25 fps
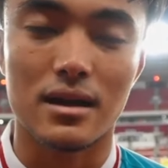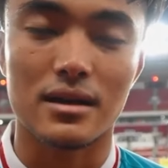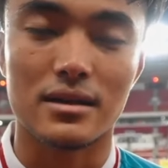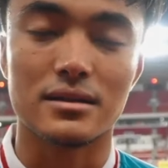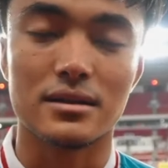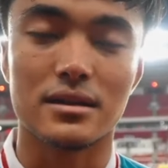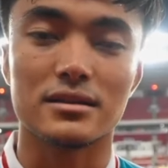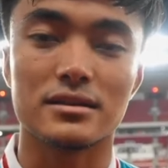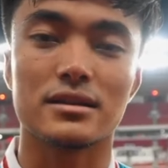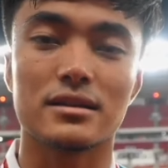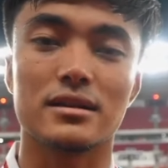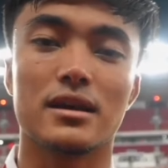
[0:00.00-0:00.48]

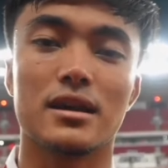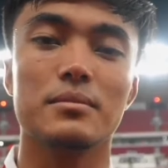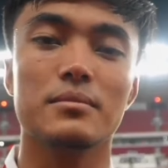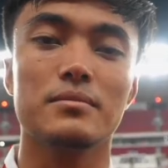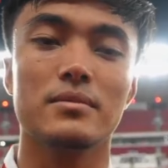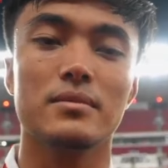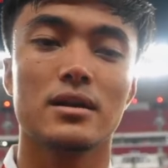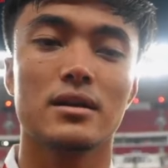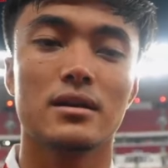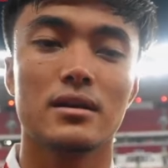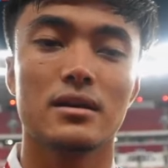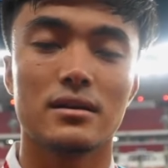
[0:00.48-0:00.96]

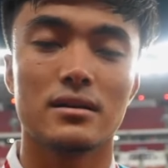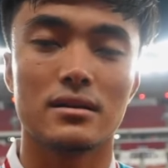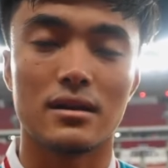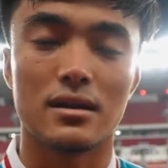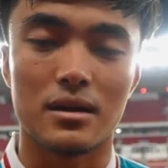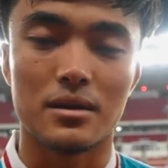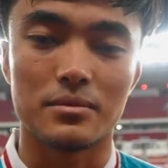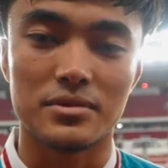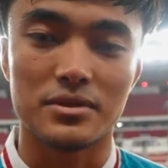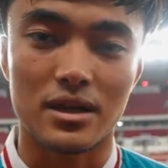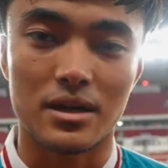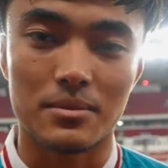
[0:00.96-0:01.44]
Hernando Ari
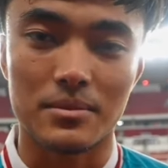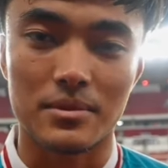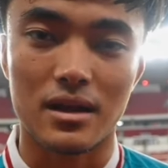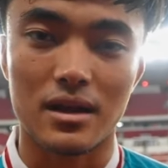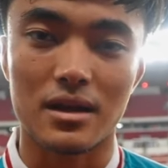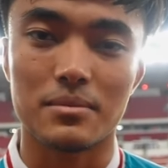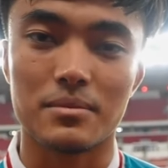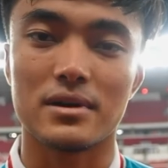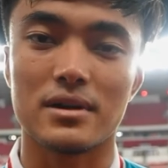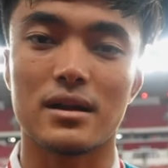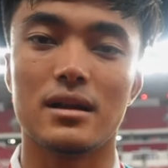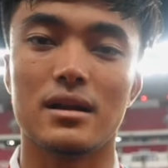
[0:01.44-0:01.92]

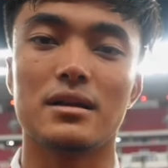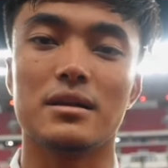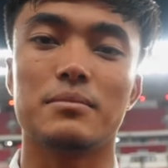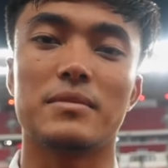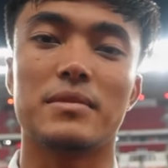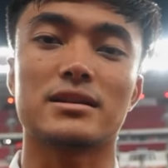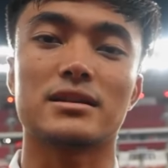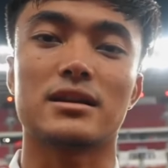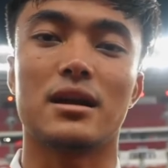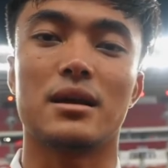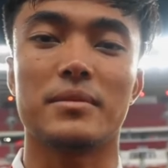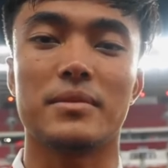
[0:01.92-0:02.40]
Sutaryadi tampil
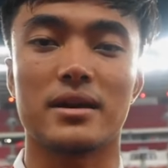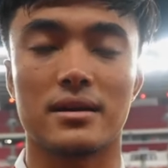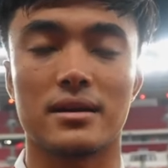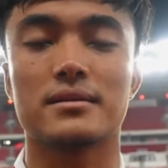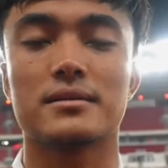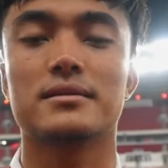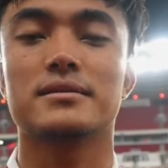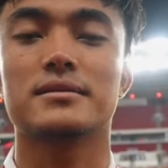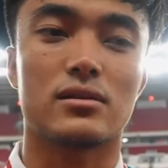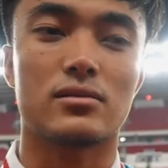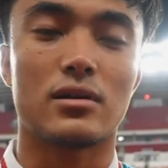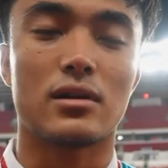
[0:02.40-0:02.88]
gemilang
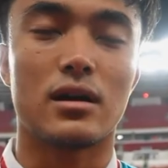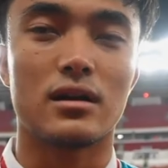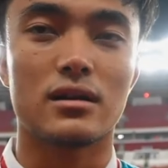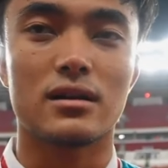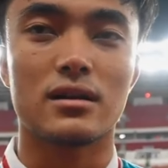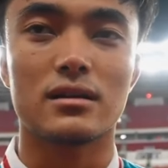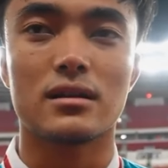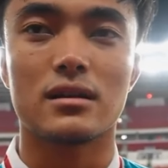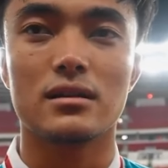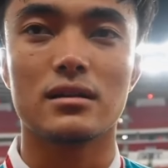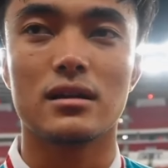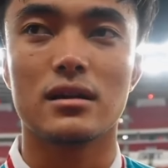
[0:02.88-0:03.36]
ketika
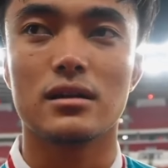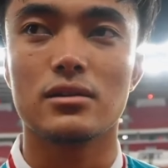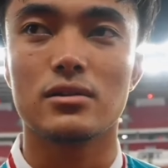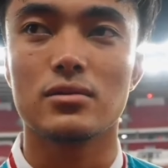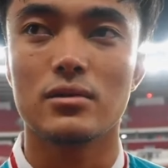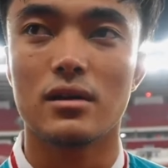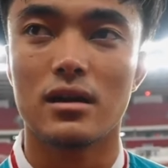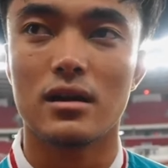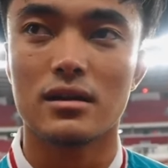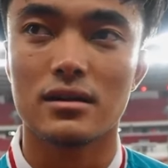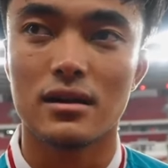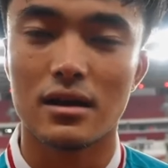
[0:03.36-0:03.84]
timnas
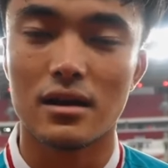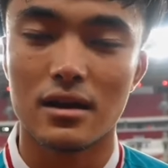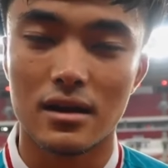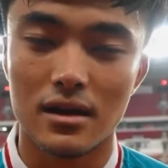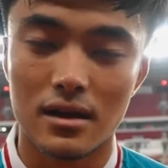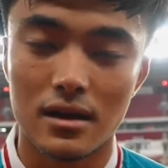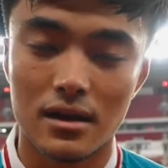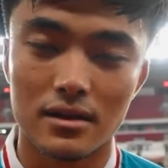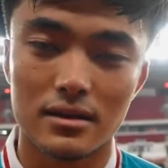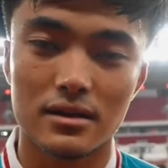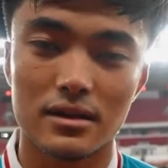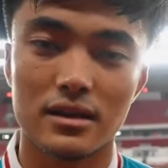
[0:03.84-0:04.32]
Indonesia
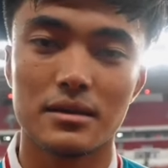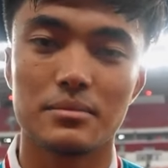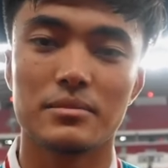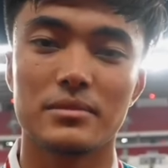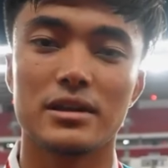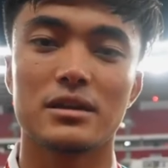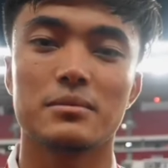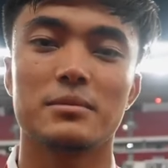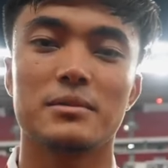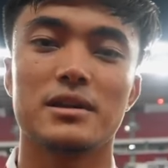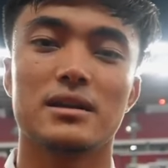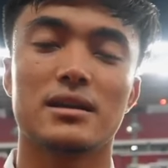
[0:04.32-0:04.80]
menang
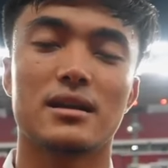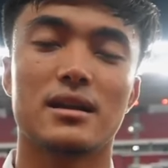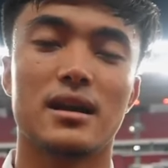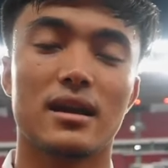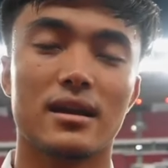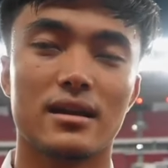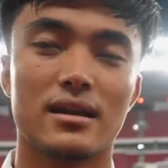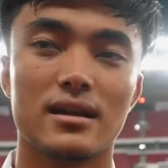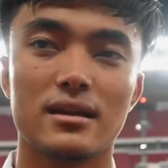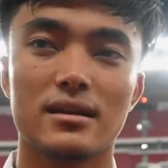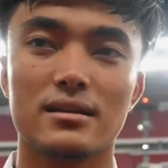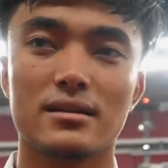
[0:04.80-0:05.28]
atas
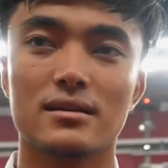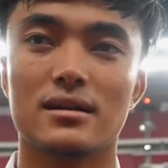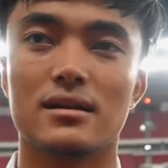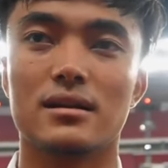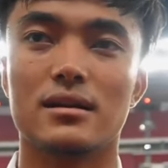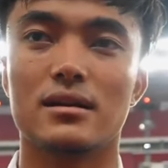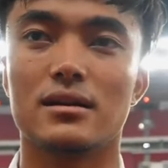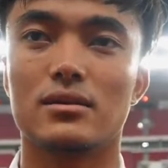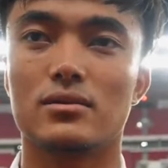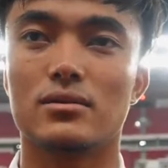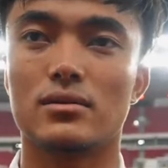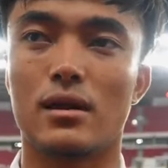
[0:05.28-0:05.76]
Vietnam pada
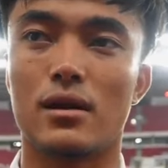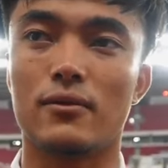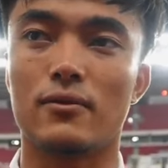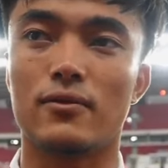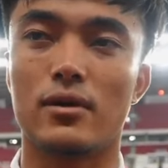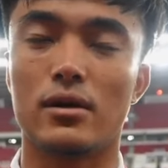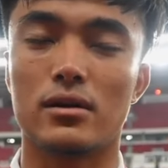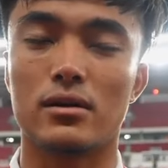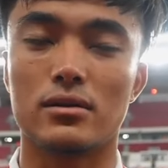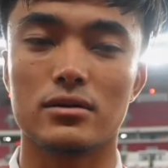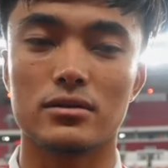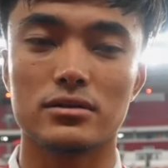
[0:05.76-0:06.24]
laga
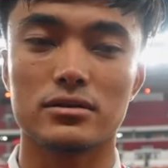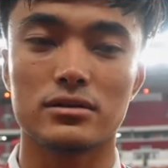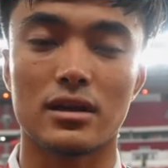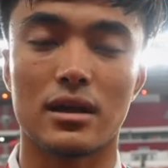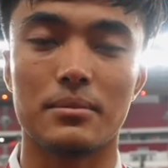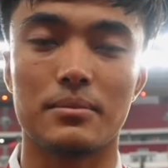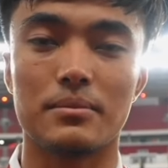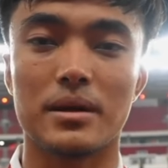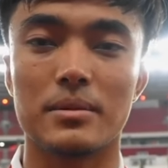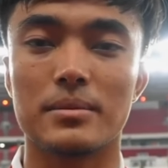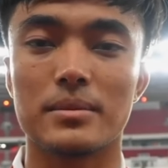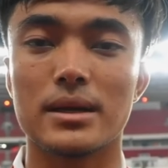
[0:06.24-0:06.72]
kedua Piala
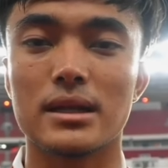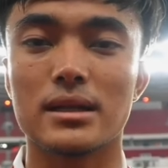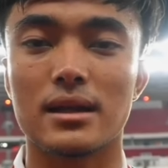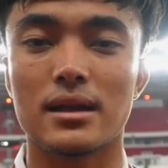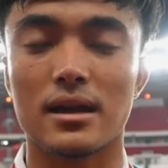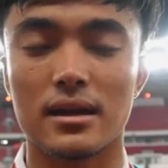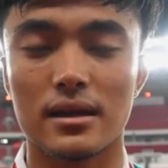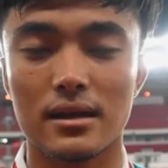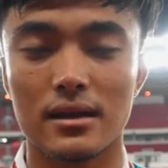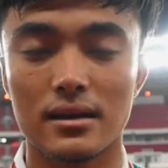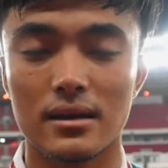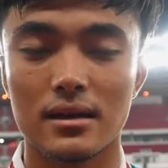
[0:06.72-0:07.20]
Asia
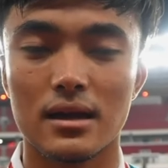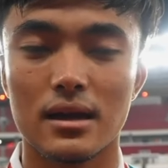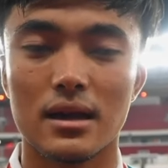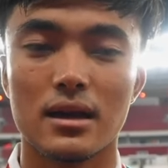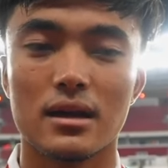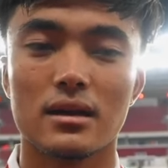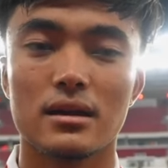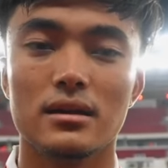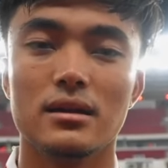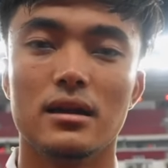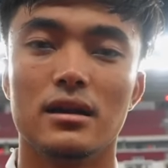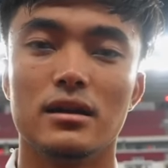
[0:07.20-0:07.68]

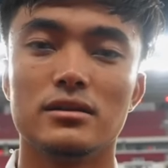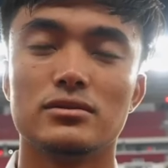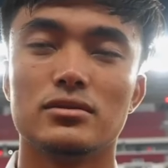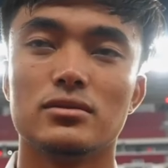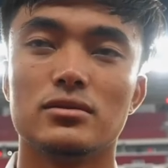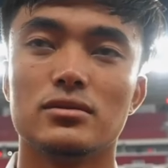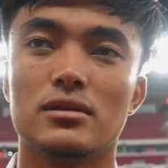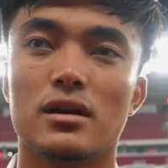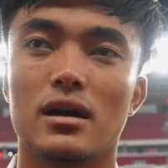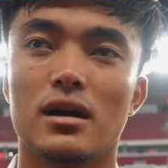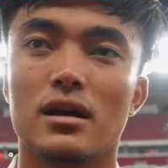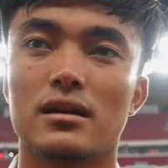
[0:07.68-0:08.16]

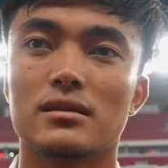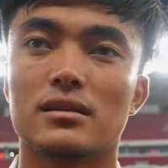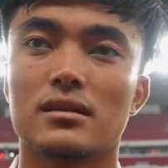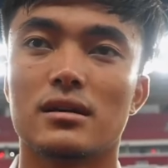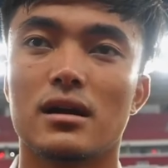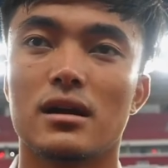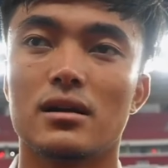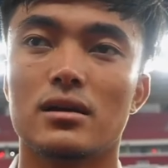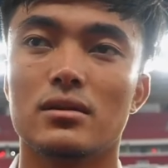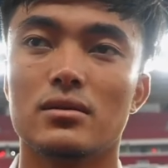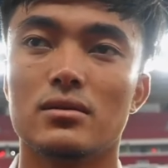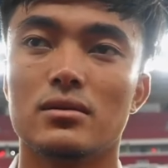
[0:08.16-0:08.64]
2023.